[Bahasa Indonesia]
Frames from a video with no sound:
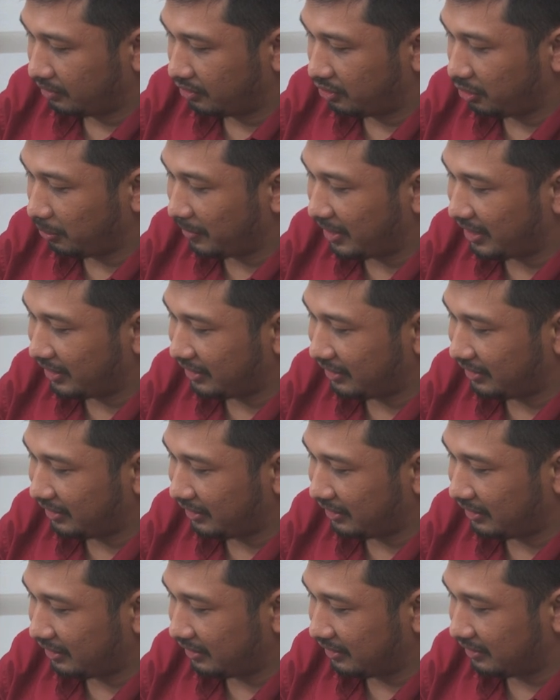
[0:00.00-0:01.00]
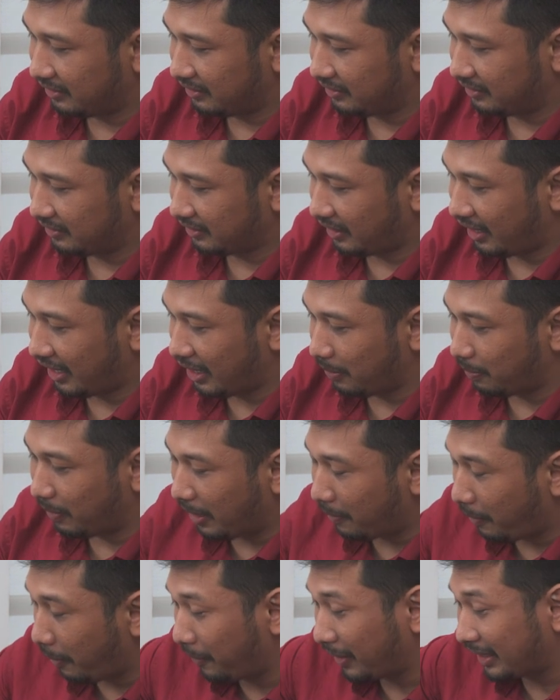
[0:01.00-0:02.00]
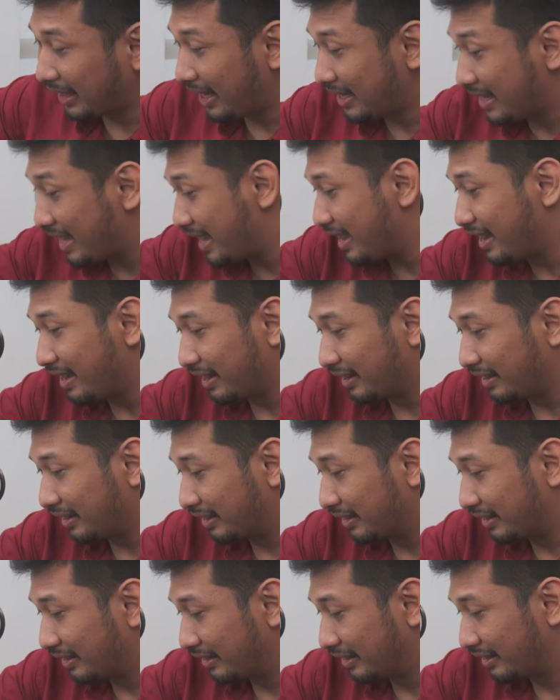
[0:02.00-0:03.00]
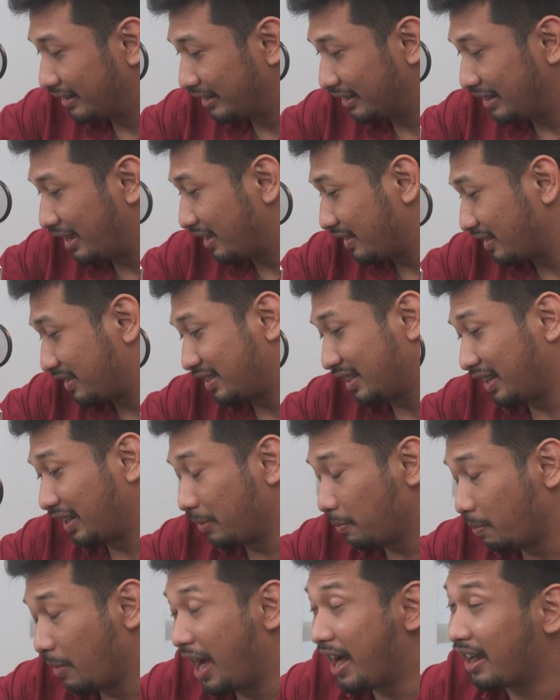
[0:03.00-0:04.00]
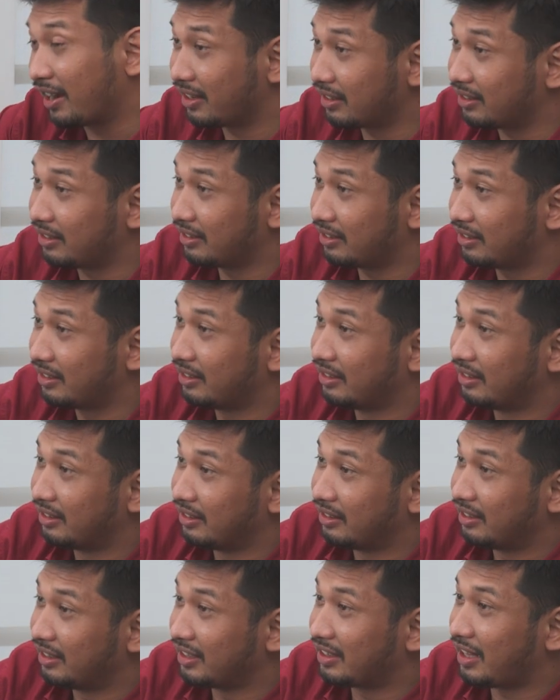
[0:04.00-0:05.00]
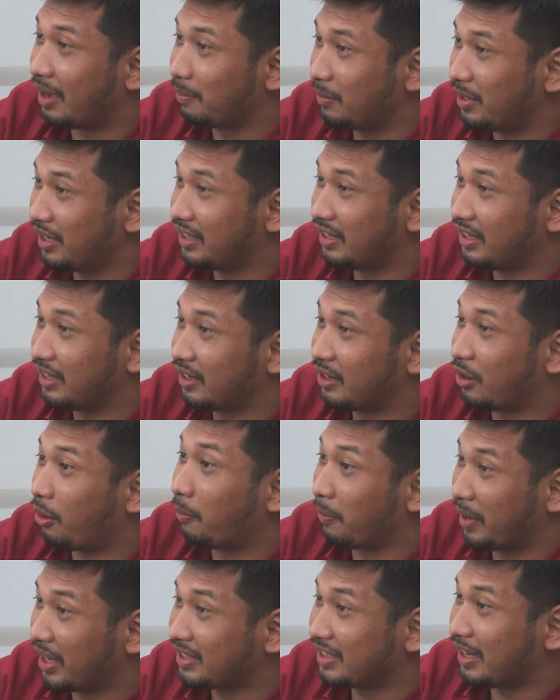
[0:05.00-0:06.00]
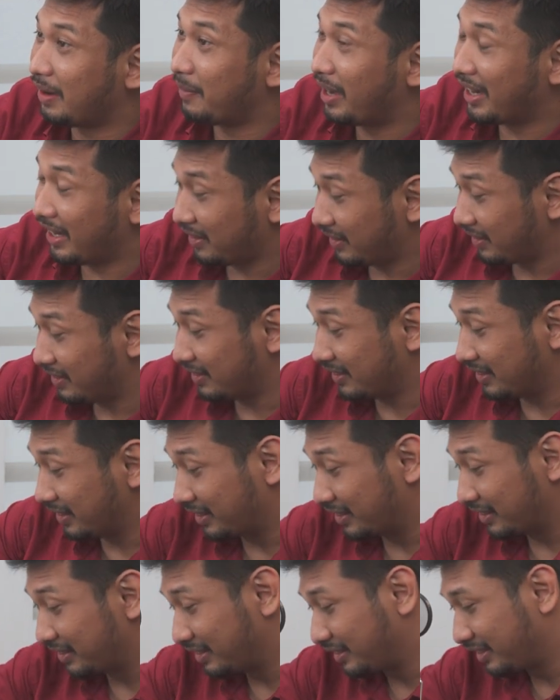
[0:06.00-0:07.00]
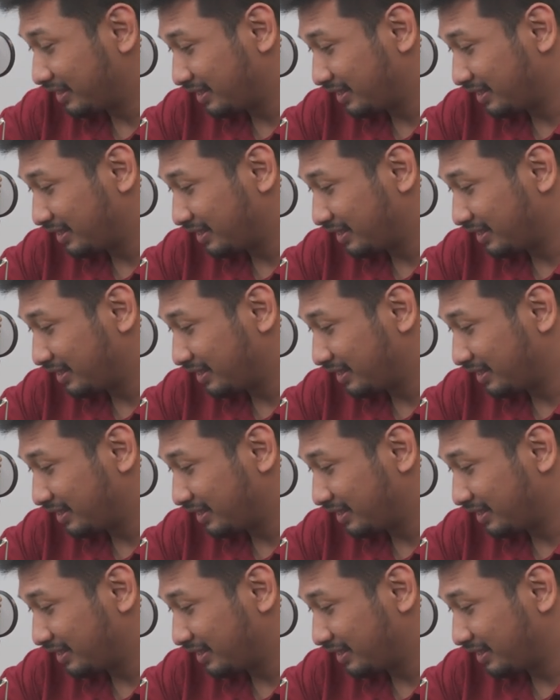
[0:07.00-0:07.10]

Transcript: Cuman nih ada berapa pertanyaan hmm. yang sering banget ditampilin di komen sama netizen